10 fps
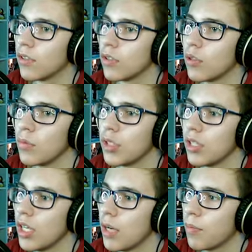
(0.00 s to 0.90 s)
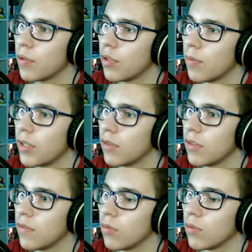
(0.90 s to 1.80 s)
co mi się nie podoba
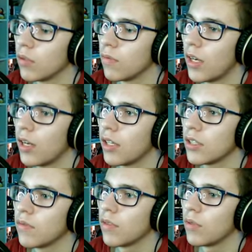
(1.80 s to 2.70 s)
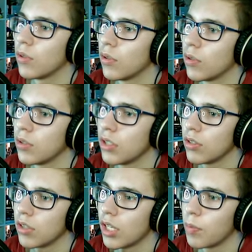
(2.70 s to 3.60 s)
oczywiście. Tu są warstwy wodonośne i
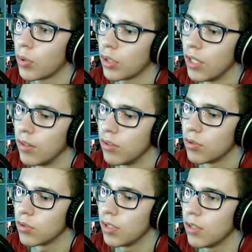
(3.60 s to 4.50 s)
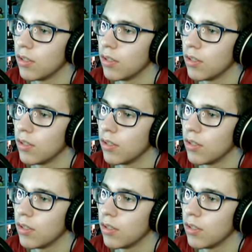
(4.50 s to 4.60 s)
to takie potężne.